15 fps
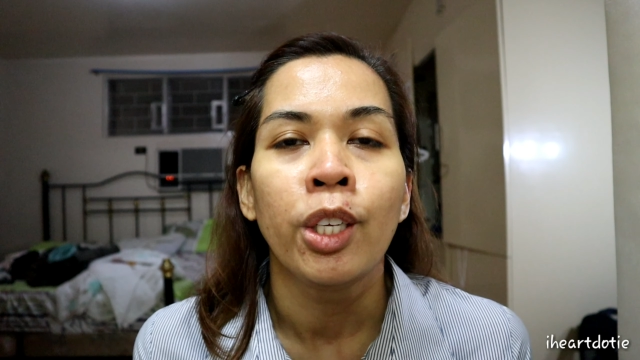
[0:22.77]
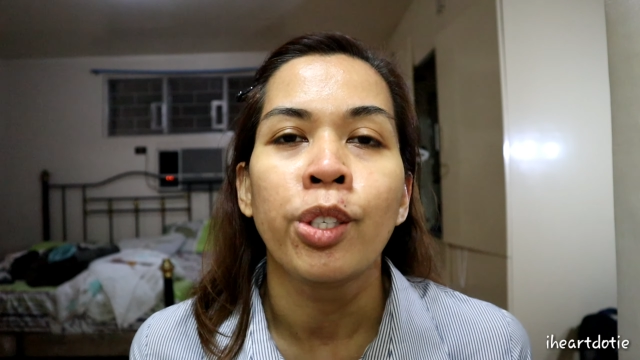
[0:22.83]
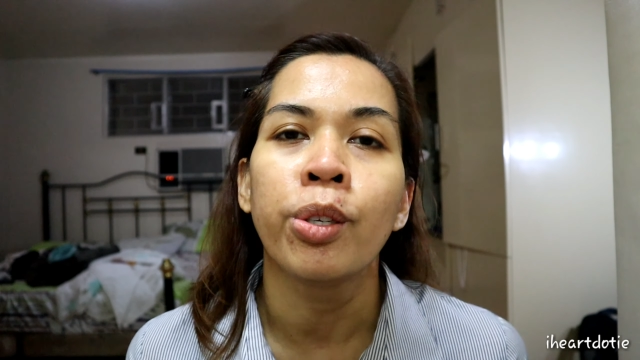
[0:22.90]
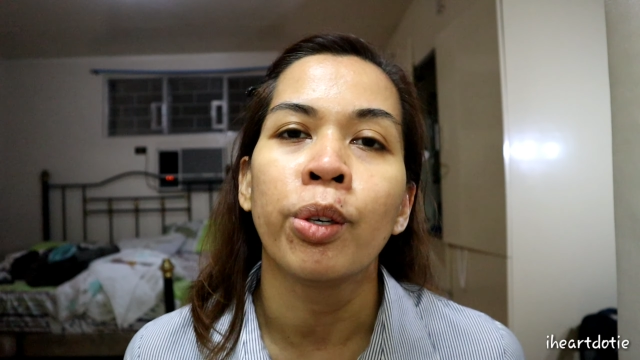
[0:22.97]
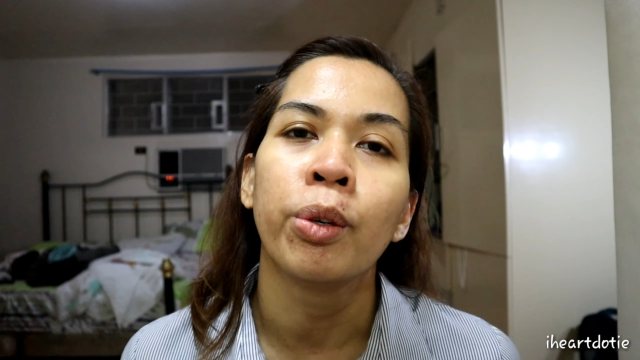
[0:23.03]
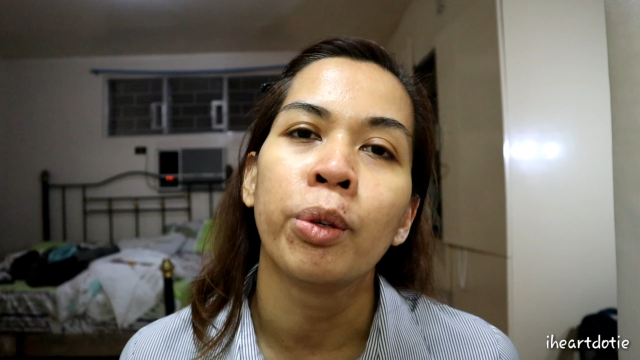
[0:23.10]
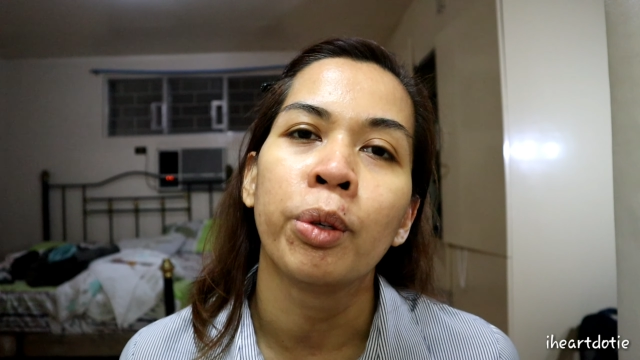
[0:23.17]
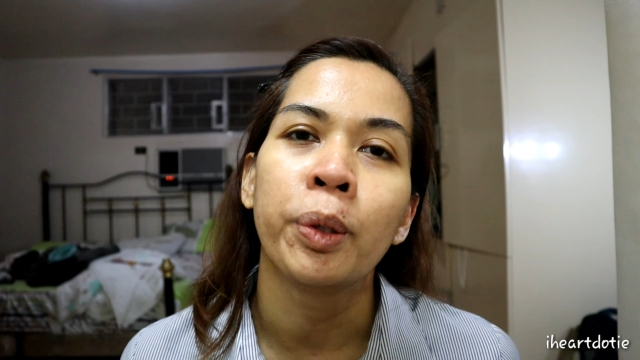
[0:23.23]

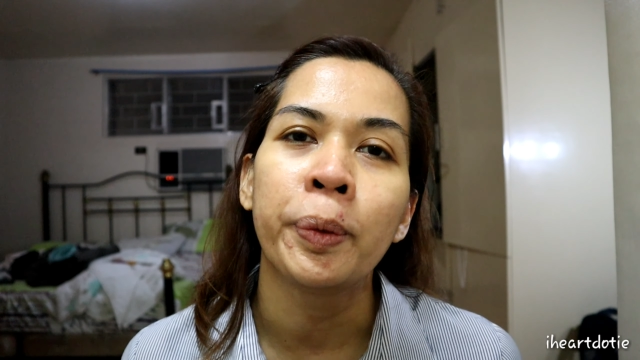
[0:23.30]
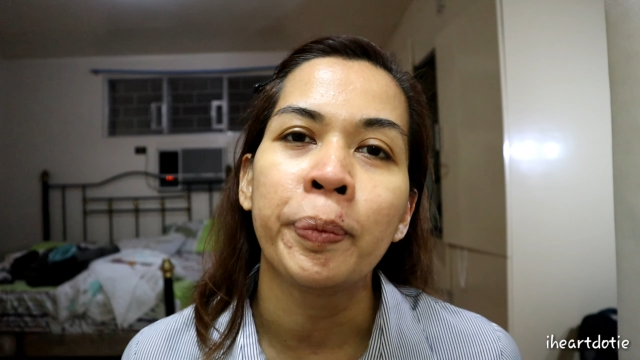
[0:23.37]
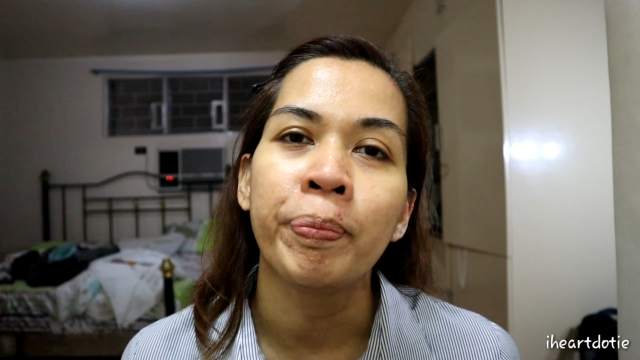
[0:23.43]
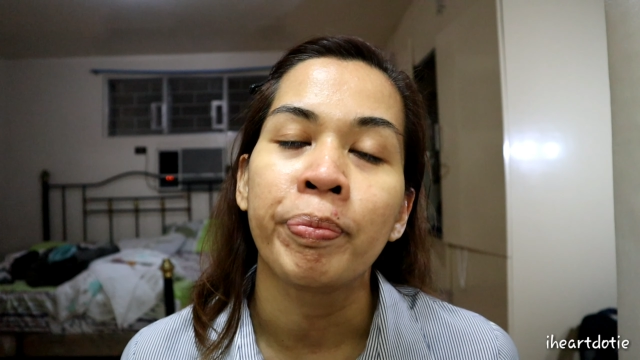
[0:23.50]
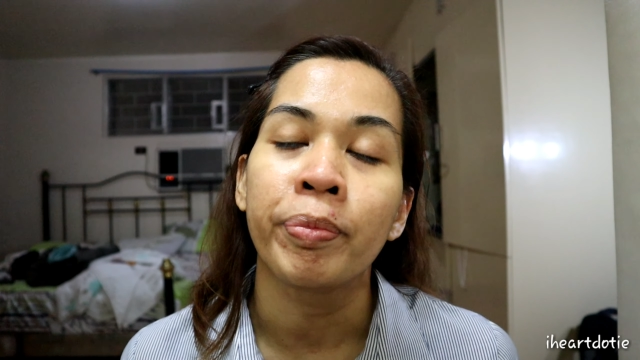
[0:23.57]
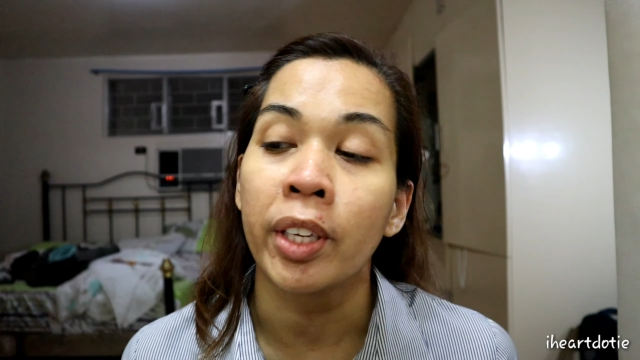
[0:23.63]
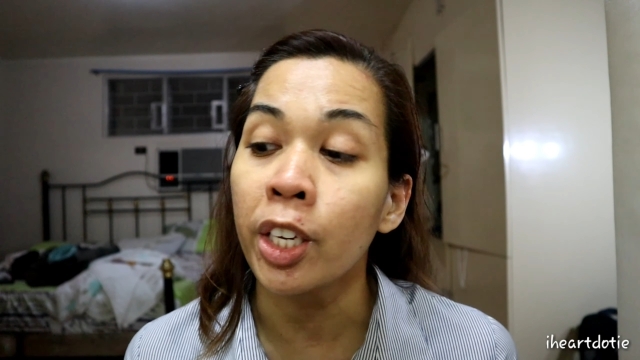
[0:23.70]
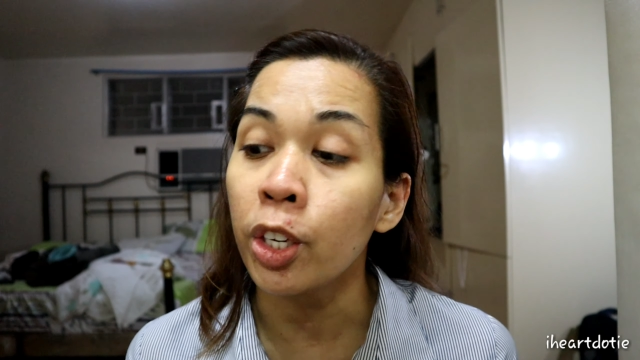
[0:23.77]
So,
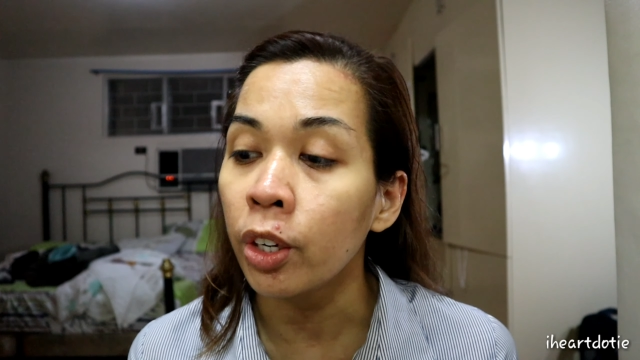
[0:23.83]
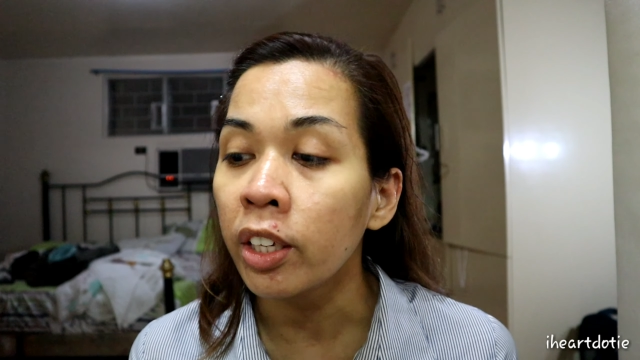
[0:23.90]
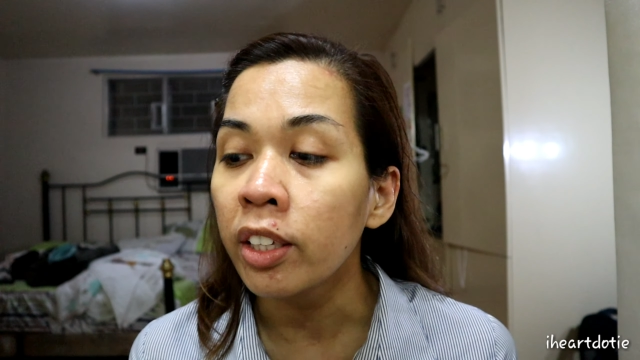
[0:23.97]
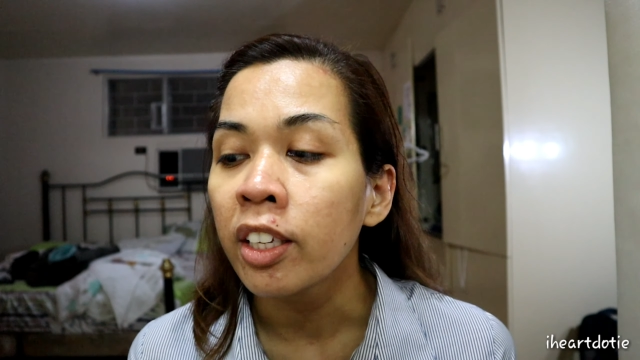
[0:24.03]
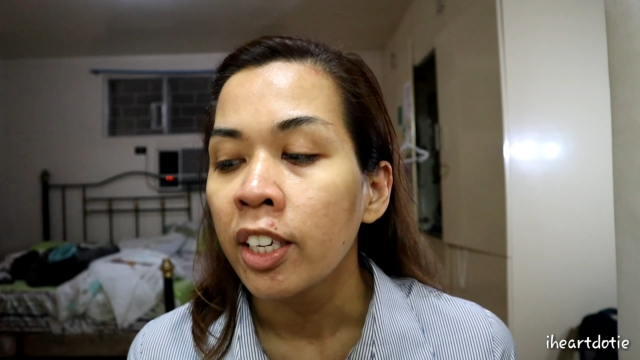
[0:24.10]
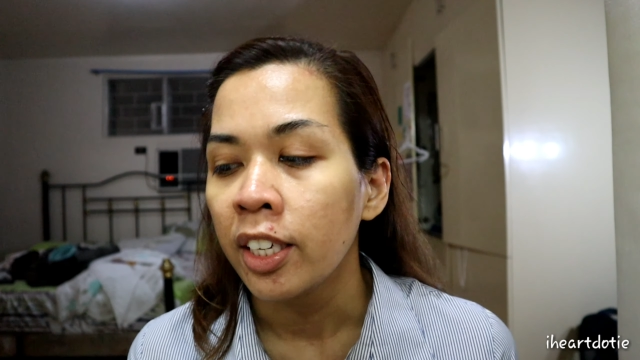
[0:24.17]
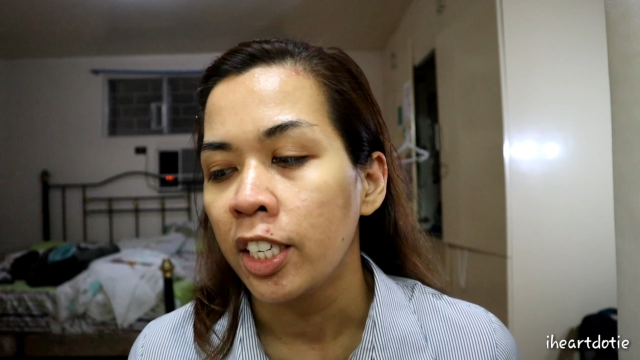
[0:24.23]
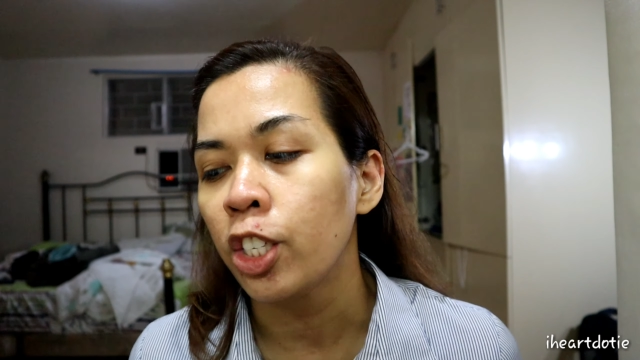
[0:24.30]
ayun.
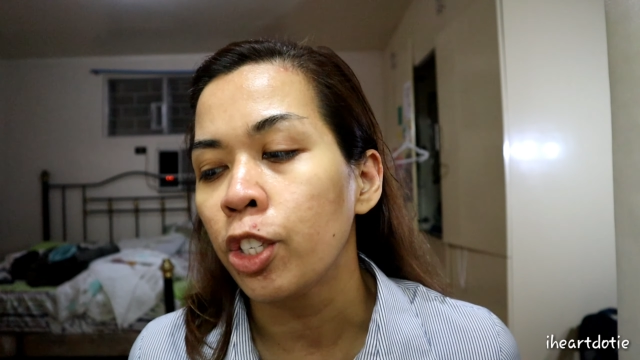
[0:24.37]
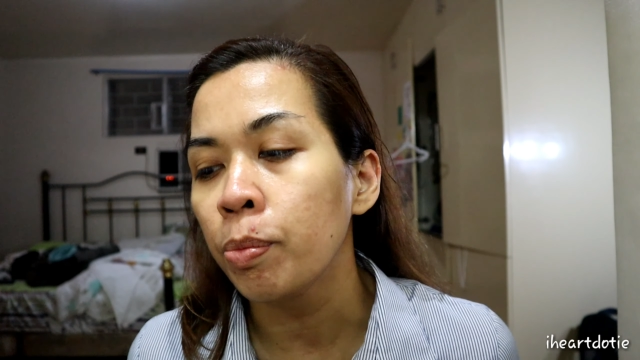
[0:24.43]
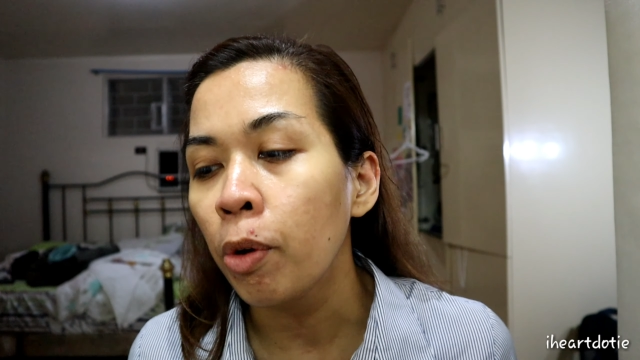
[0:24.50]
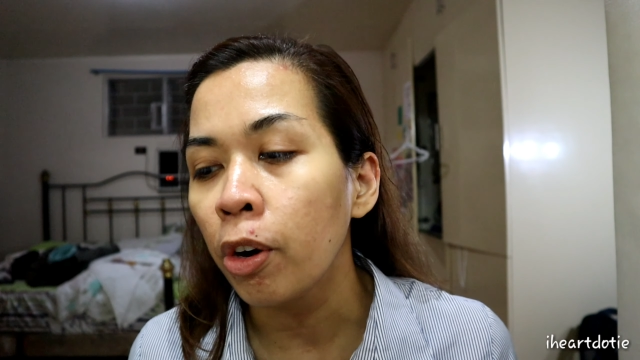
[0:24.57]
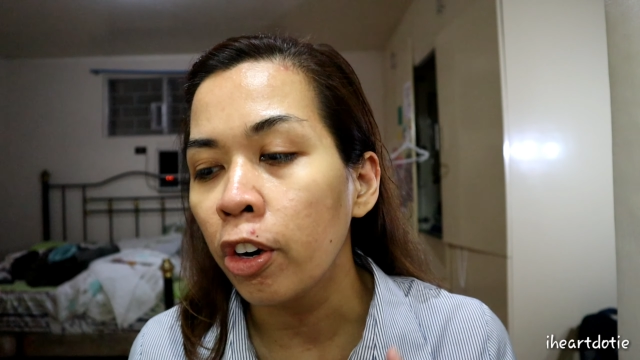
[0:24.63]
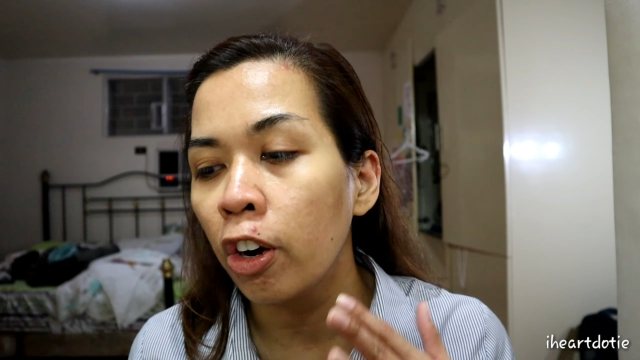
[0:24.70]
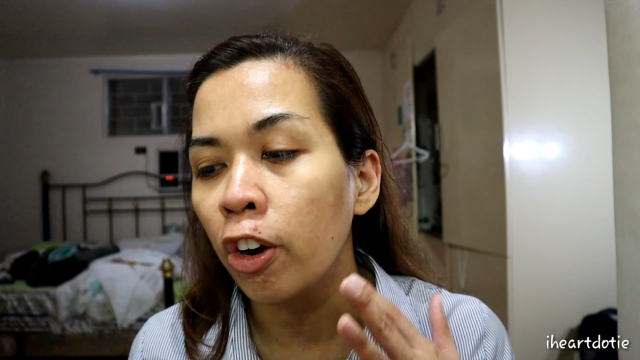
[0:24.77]
It's more